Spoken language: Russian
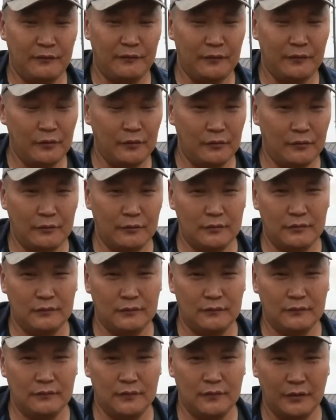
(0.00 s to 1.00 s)
не подведет,
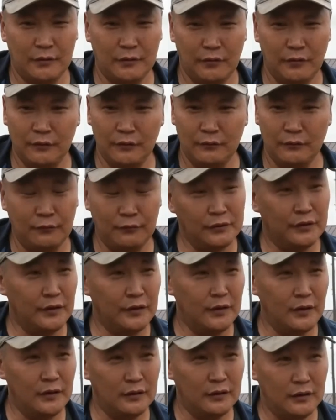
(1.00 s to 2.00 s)
в районе двух
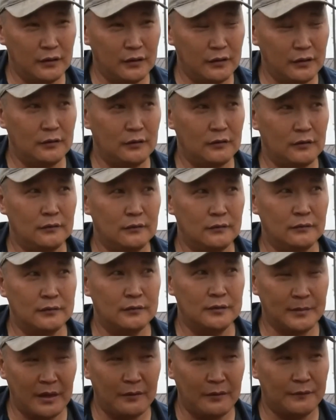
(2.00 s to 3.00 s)
недель где-то
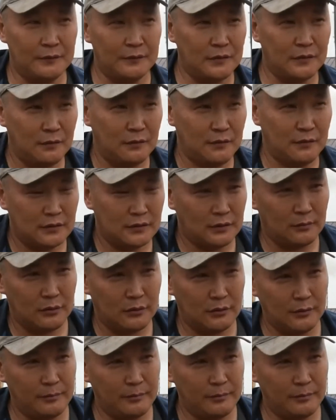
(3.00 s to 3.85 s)
справимся, наверное, с